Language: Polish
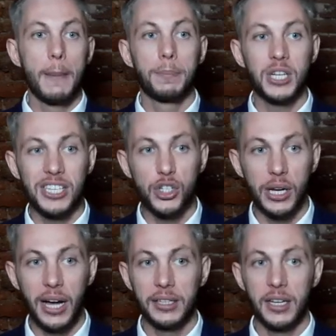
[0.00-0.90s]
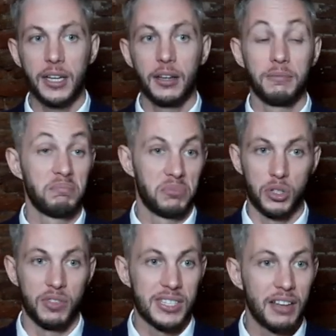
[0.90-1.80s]
przestrzeganych
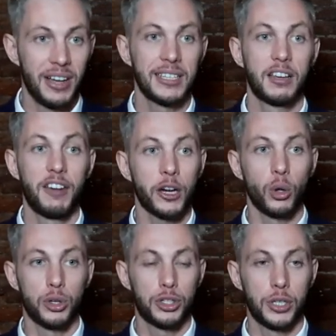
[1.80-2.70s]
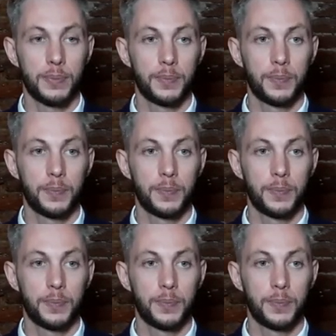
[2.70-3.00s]
czy wyznawanych wartości.